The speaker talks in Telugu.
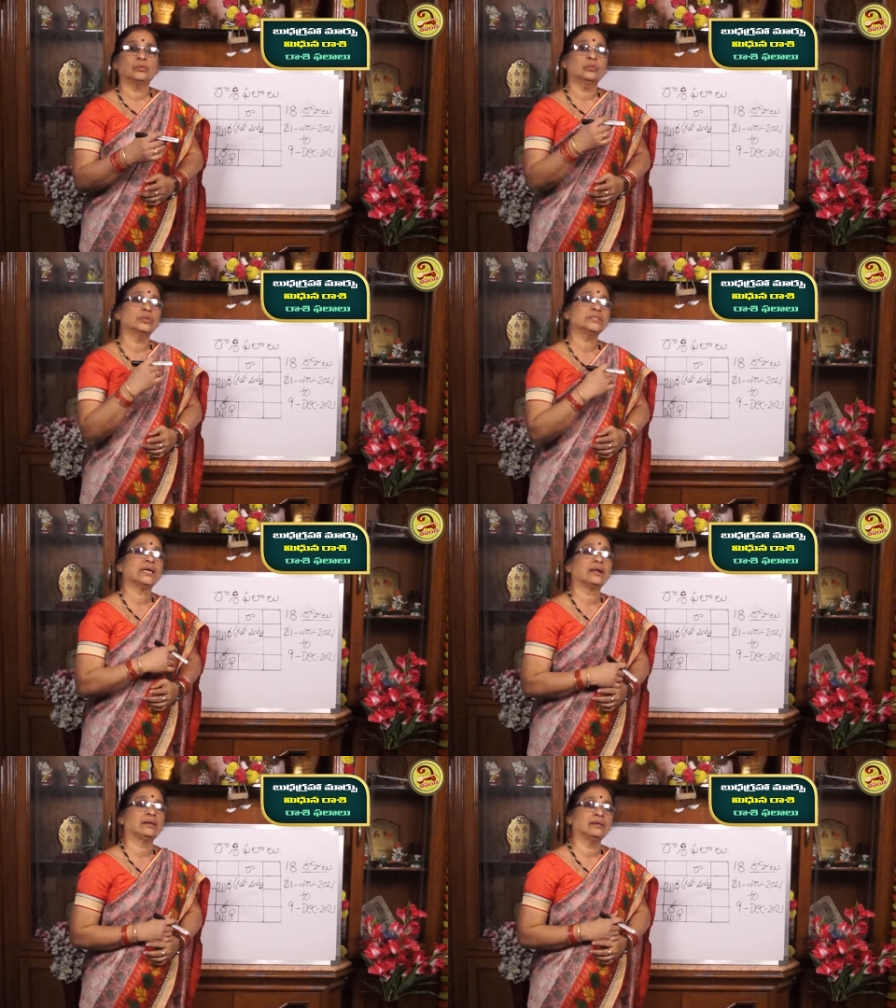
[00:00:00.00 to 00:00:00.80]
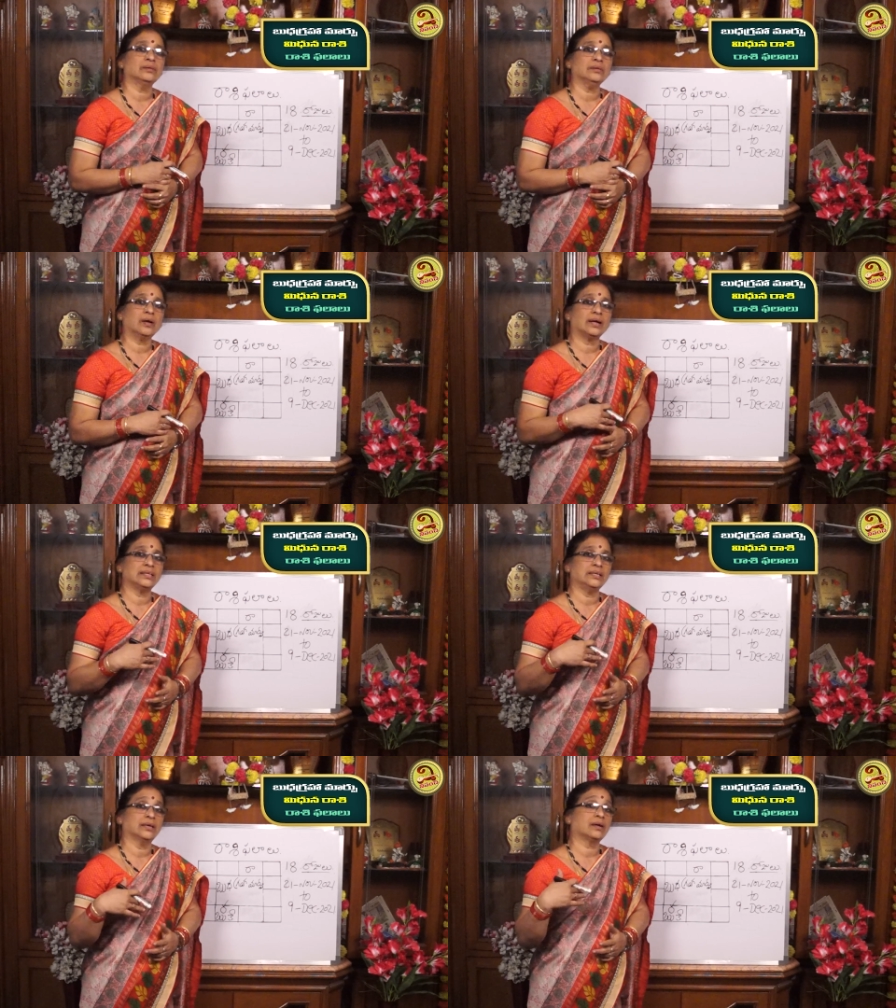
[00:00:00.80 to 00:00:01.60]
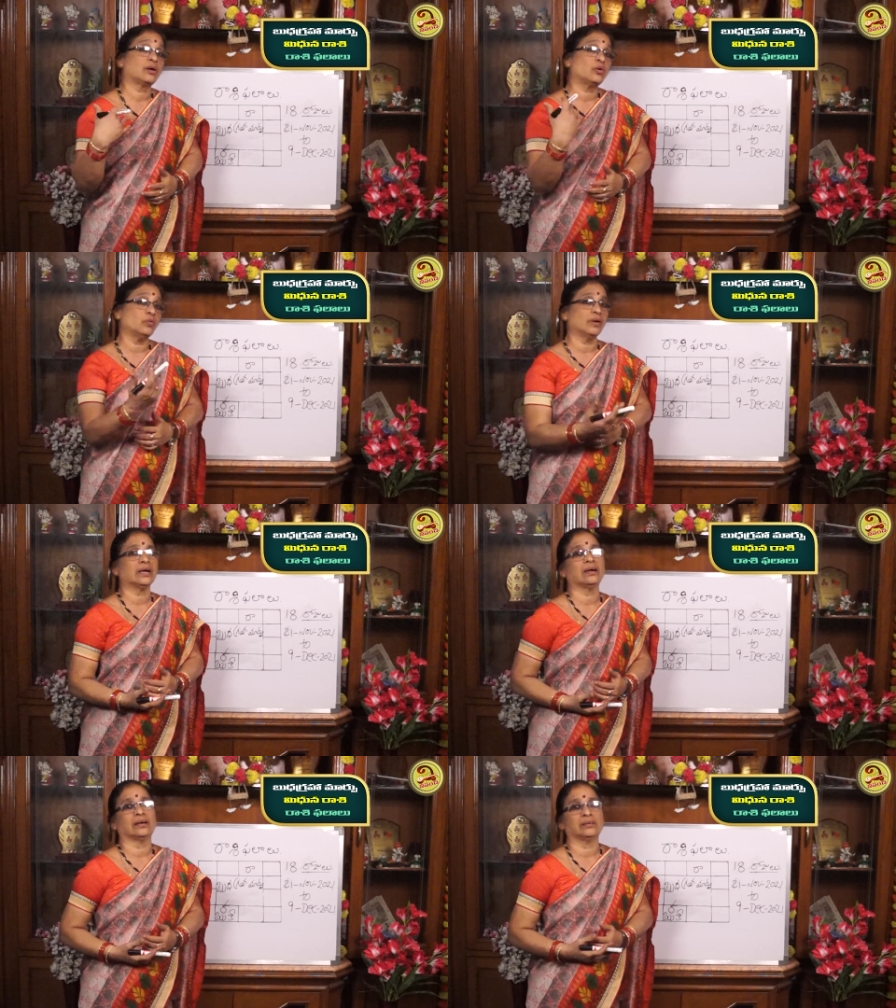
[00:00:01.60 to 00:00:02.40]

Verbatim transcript: గోచారంలో అది ఎక్కువగా